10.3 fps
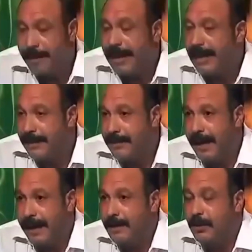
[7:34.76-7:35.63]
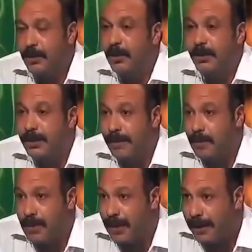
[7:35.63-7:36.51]
تبقى قاعد مع حد وتقول له انت
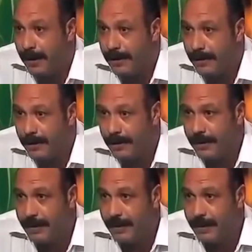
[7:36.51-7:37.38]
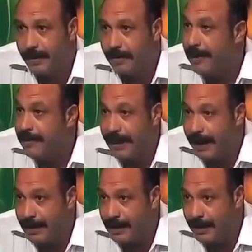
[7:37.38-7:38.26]
مصطنع ما
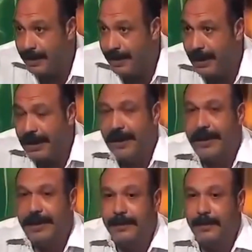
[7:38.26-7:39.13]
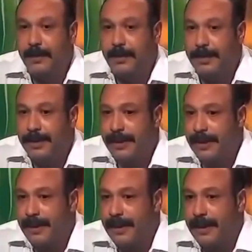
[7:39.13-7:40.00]
ينفعش آه. لانه
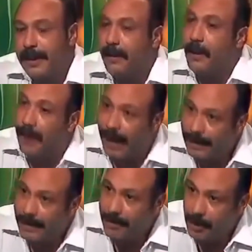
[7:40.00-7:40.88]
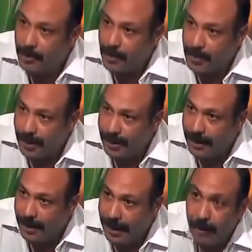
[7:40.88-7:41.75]
لو هو حتى مش
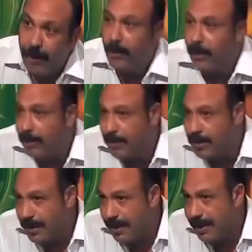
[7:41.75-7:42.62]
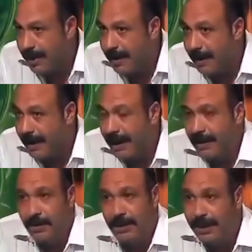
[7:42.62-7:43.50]
مصطنع او لو هو مصطنع
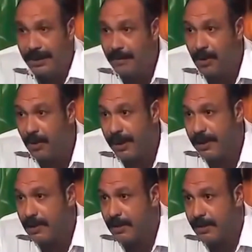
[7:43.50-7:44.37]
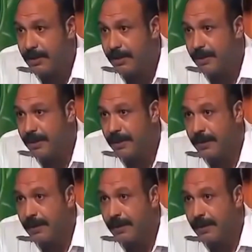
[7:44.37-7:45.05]
هيرد عليك مش كويس هتمليني اسئله